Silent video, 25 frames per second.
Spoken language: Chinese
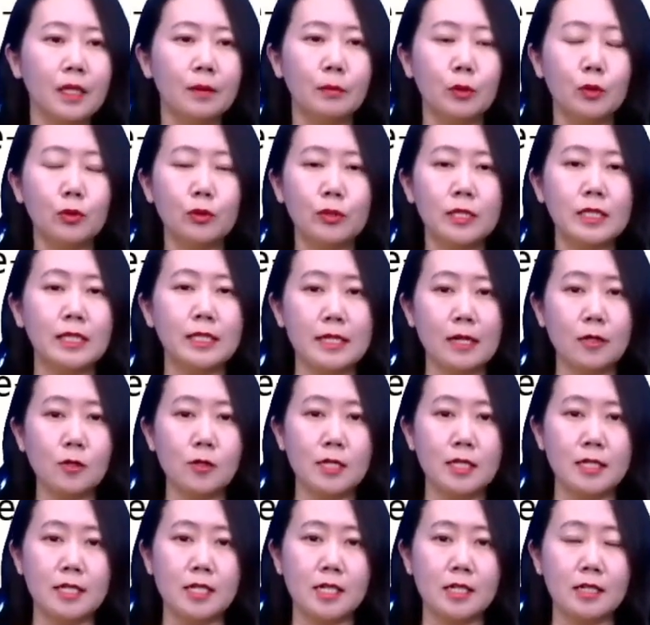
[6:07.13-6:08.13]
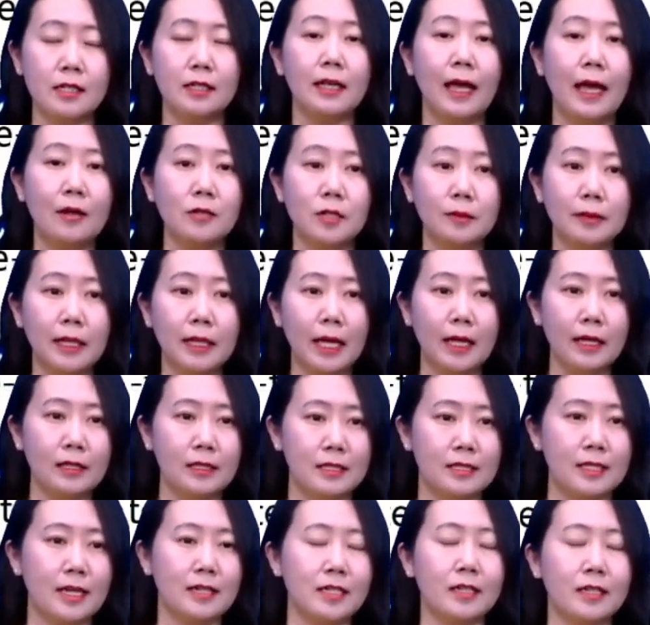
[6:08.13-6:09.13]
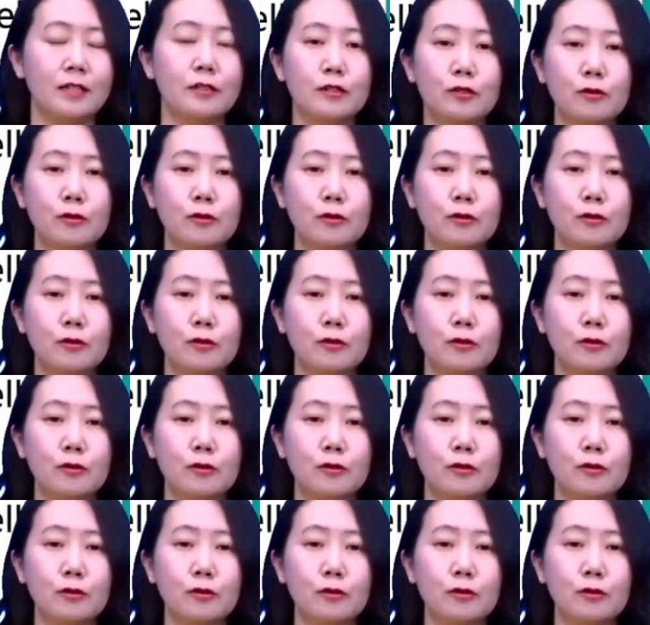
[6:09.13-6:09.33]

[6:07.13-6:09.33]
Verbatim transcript: 比如说这个乡村的集市，还有什么呢？你像这个